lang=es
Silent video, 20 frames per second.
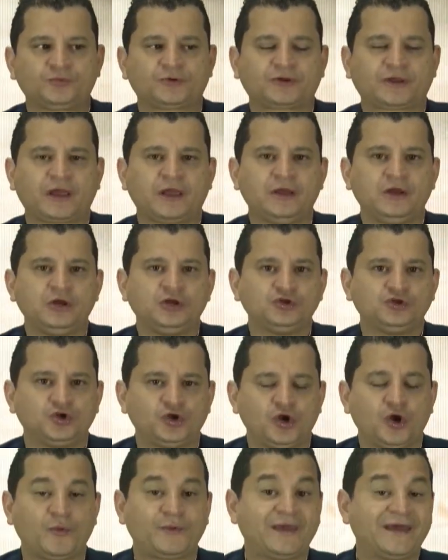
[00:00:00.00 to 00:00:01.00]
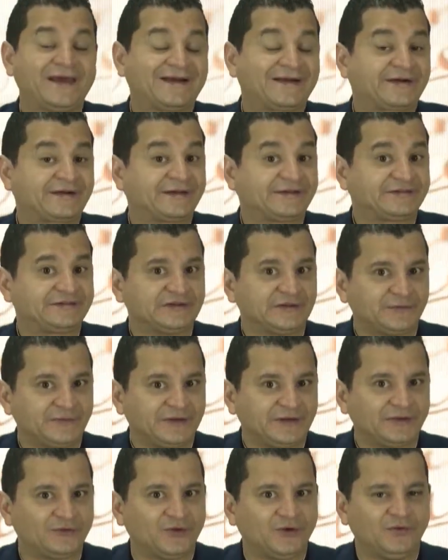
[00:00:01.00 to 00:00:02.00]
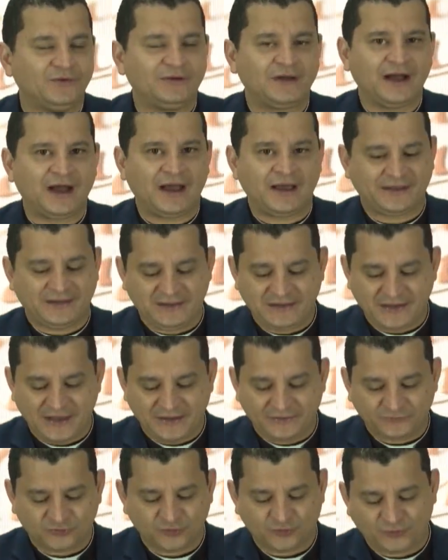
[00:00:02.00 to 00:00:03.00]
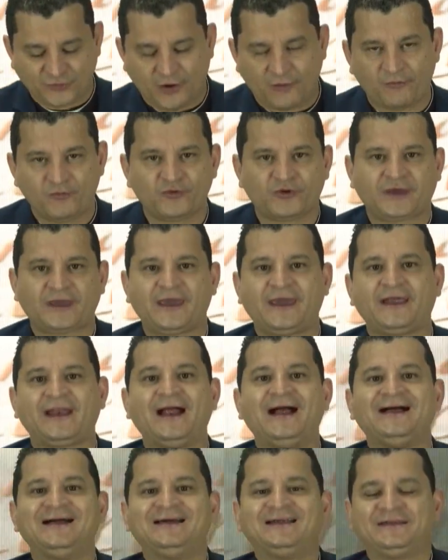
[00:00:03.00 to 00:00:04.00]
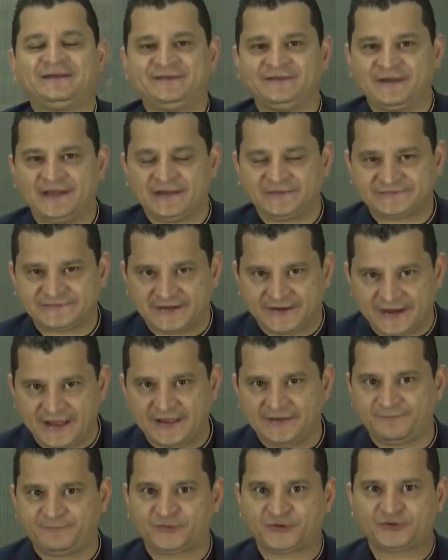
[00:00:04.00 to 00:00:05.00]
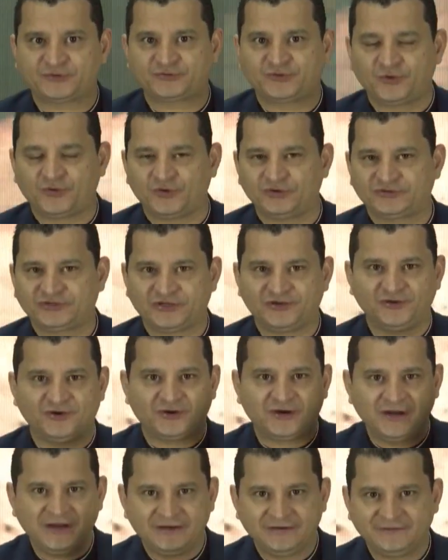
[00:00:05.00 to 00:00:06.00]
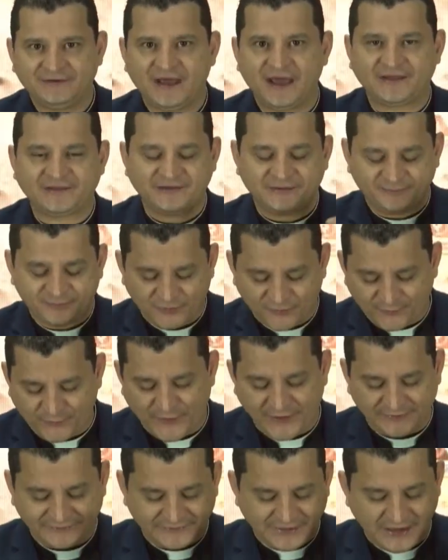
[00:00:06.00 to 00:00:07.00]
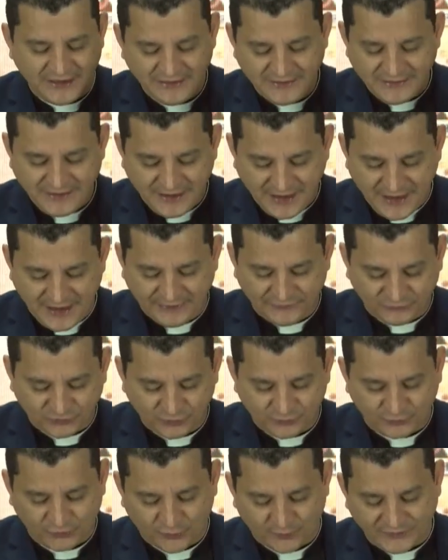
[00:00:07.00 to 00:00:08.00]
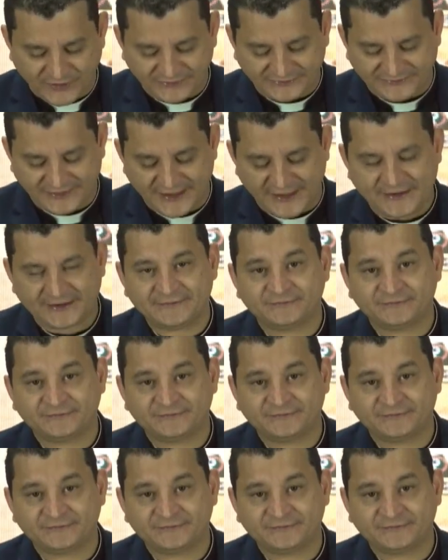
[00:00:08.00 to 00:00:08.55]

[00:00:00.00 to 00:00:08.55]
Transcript: Porque no lo habían recibido ahí en su pueblo que era Nazaret. Por eso dijo el Señor, nadie es profeta en su propia tierra.